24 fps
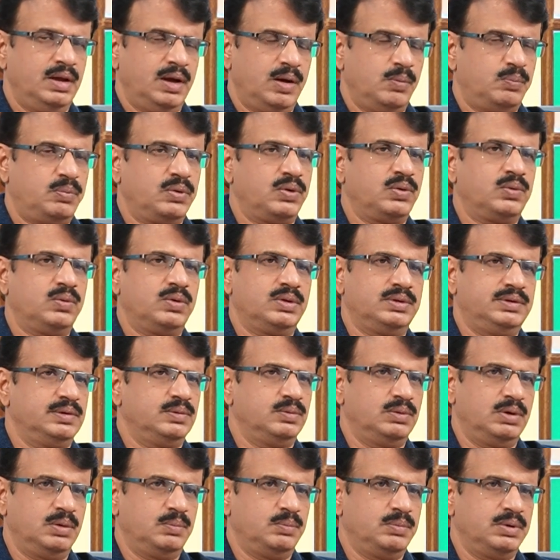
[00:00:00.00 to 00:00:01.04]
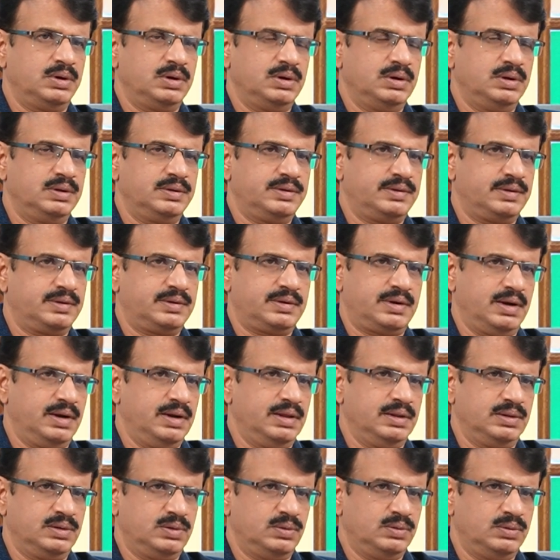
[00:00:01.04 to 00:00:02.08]
అప్పుడు కూడా జీవో నెంబర్ సిక్స్టీన్
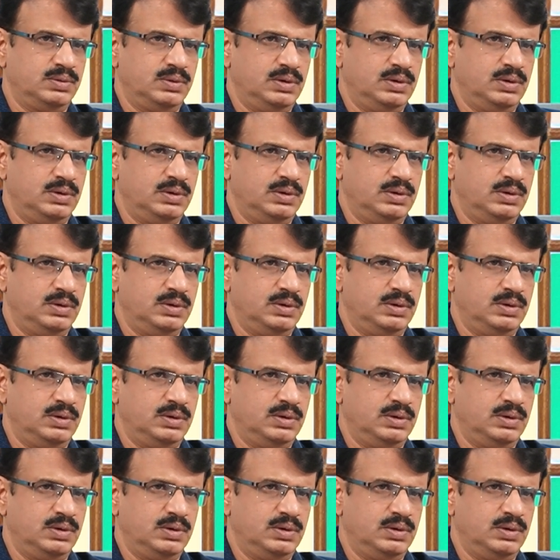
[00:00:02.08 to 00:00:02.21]
ఎంతో